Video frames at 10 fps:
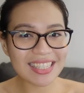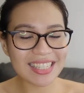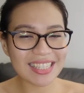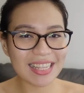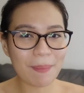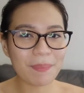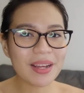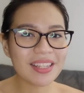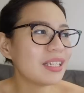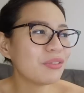Tapos
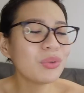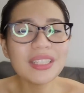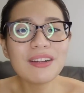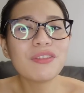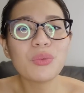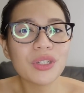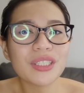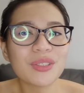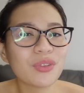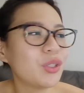dapat, whatever works
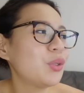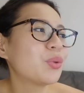for you.